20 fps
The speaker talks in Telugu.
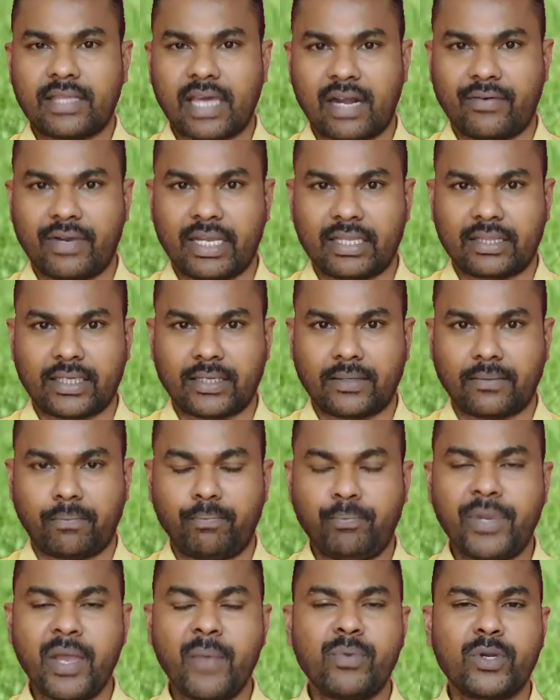తర్వాత
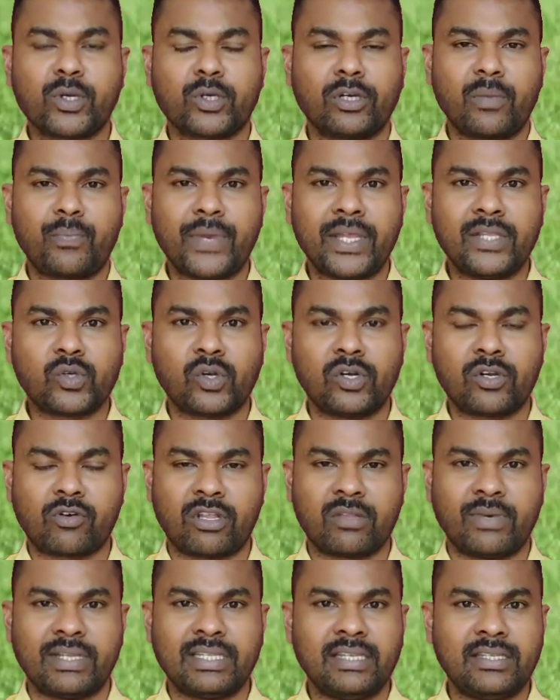పెంపుడు కుక్కలు పెంచుకుంటే
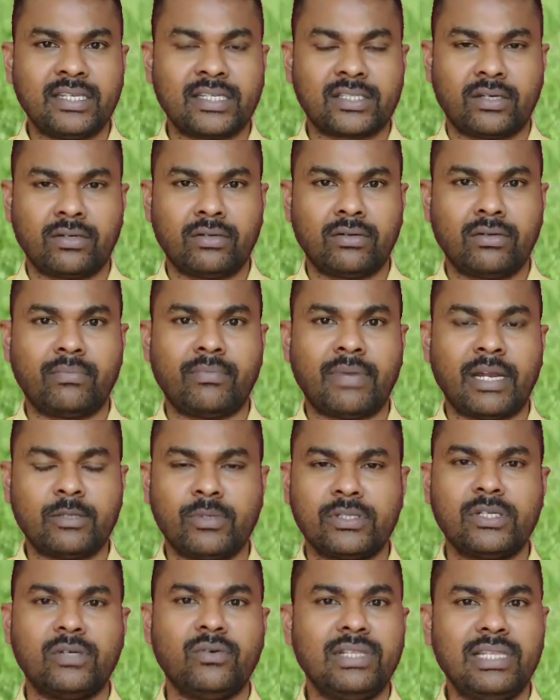కొంతమంది ఏం చేస్తారు
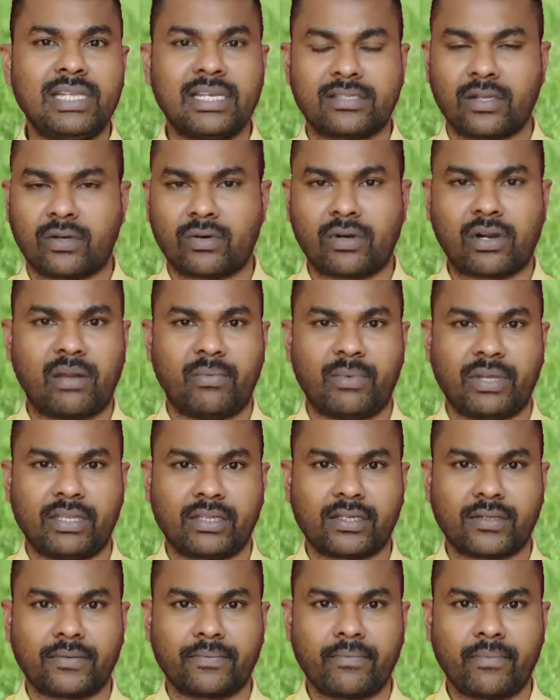మధ్య మధ్యలో వదిలేస్తారు రోడ్ల
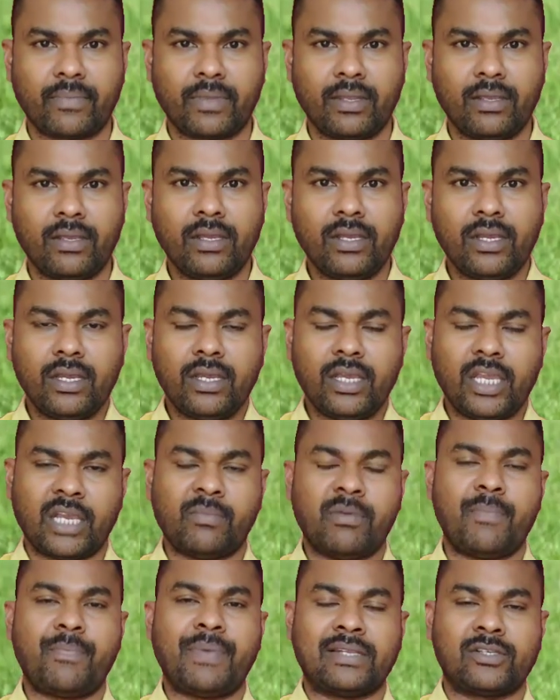మీదకి
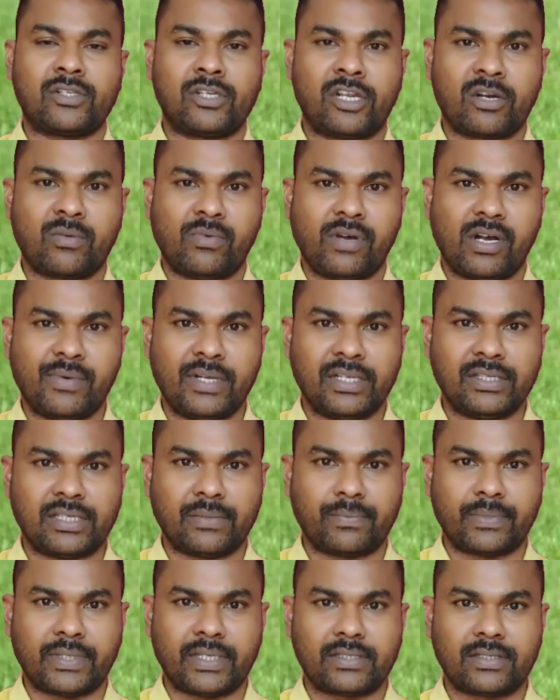ఇక మేము పెంచనారో బాబు అని
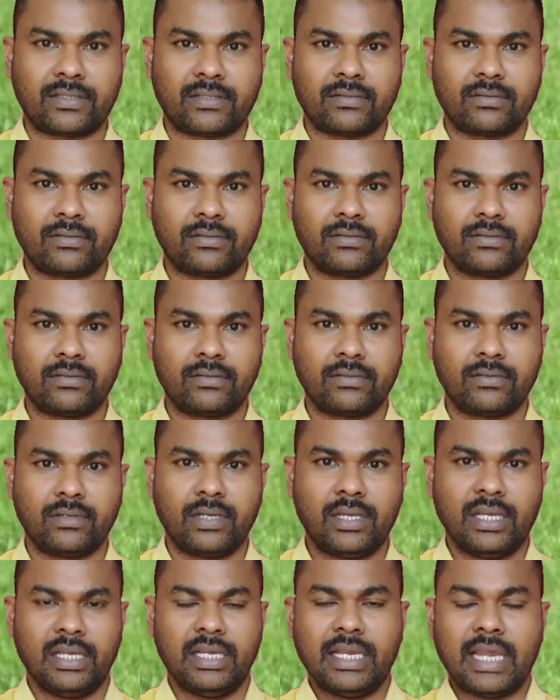చెప్పేసి
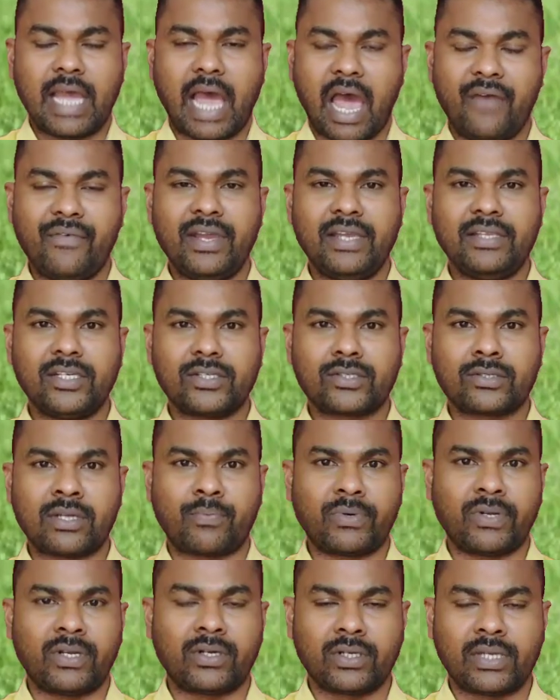అవేం చేస్తున్న
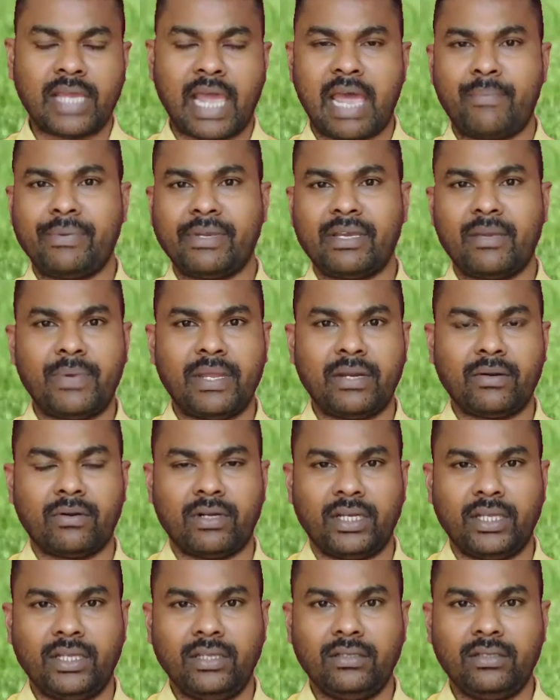అప్పటి వరకు హ్యాపీగా
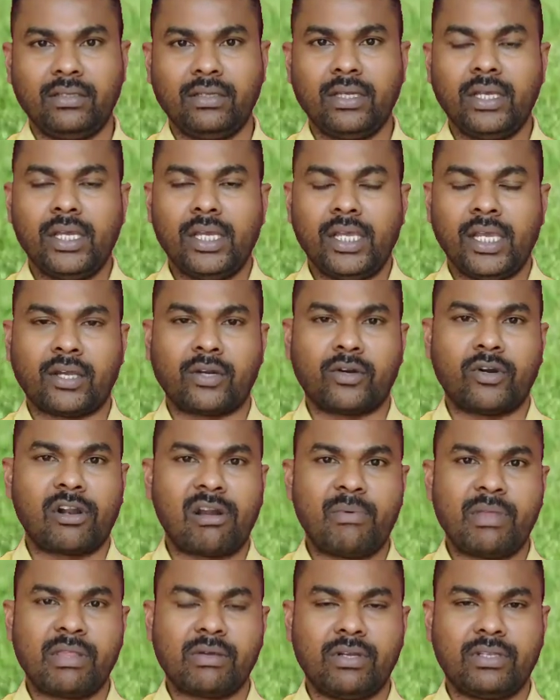పెరుగుండి ఇక
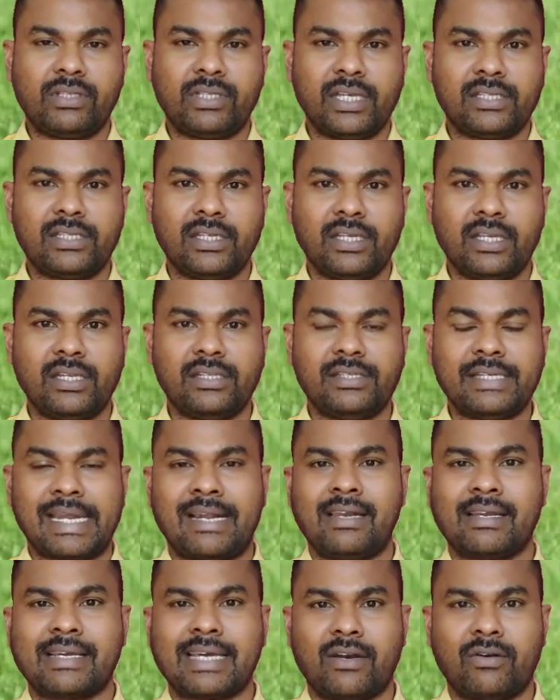రోడ్ల మీదకి వచ్చేసి
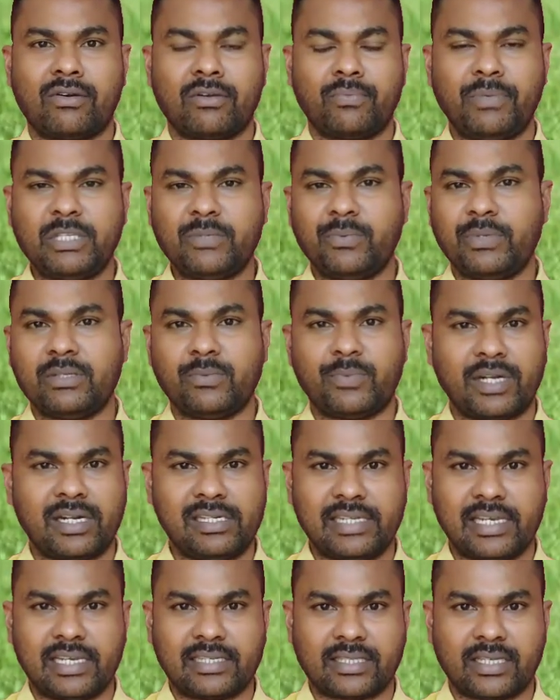జనాలను కరవటం పిచ్చి పిచ్చి
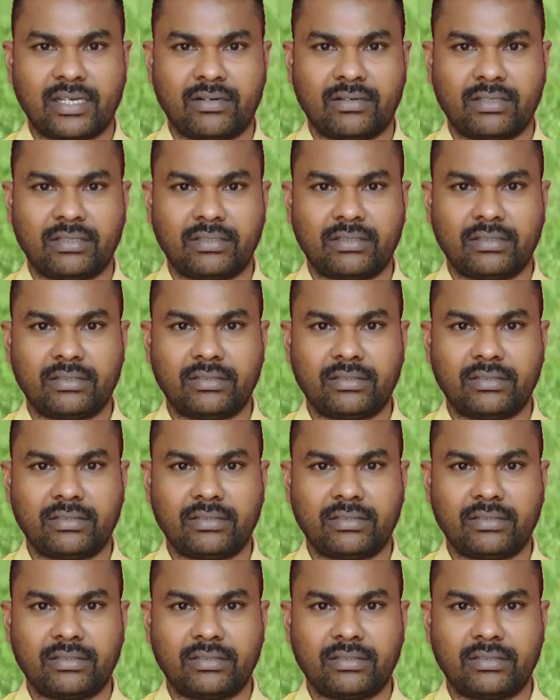పనులు చేస్తా అని